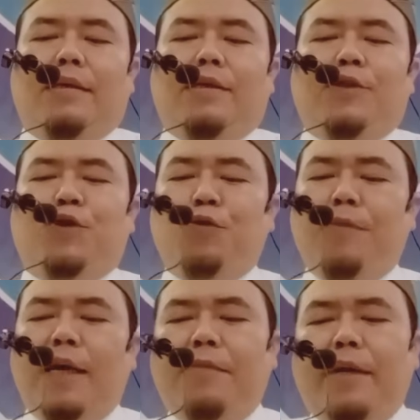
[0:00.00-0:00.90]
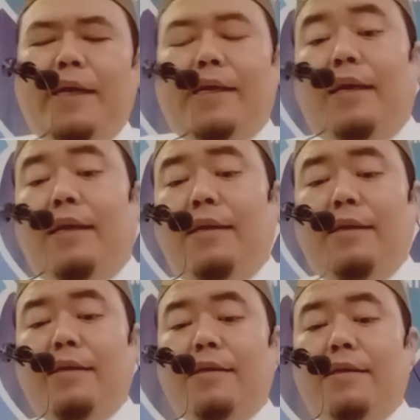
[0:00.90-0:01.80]
Jumlah
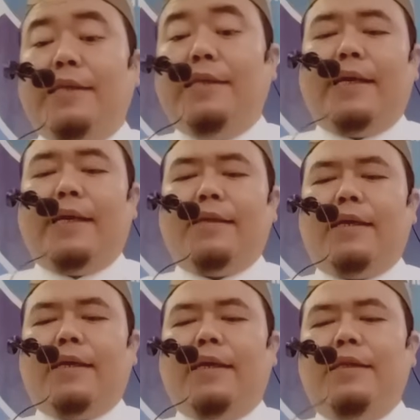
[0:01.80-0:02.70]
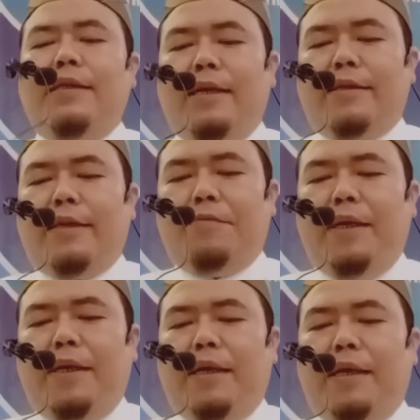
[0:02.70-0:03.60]
mereka tadi saya katakan tidak
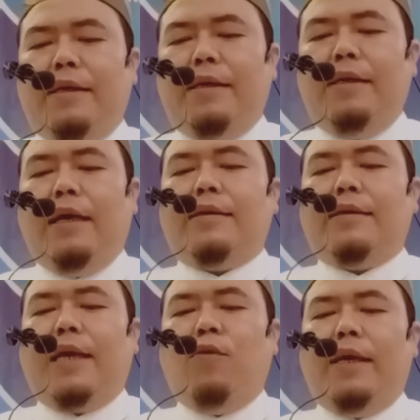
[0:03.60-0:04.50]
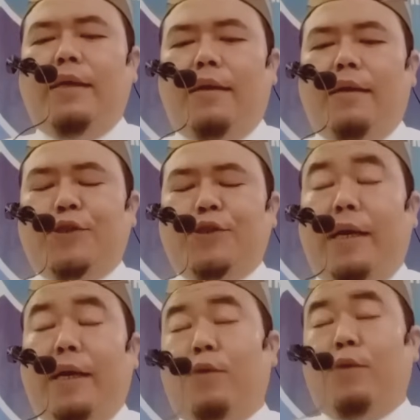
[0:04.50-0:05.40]
terbilang. Yang tahu hanya Allah
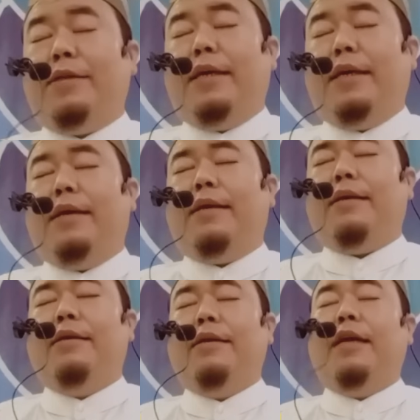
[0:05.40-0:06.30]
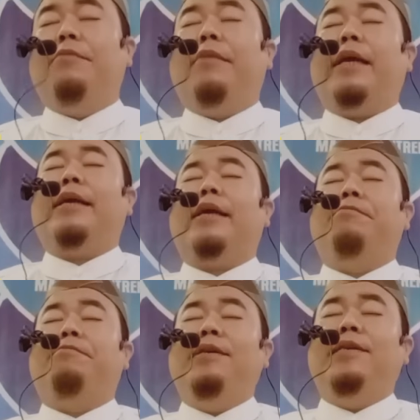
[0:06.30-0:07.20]
Subhanahu wa taala dan
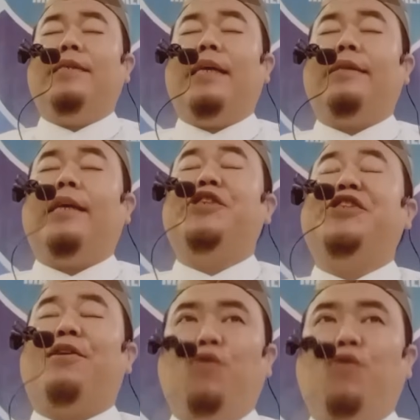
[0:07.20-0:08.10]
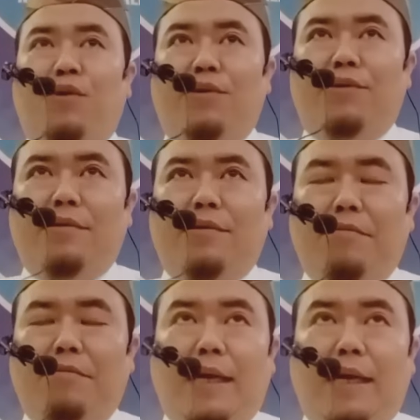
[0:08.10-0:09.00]
mereka bisa tasyakul,
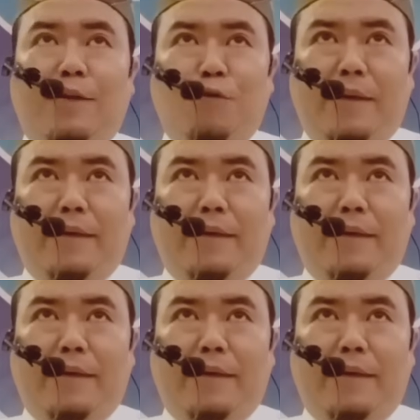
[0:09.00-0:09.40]
beralih rupa.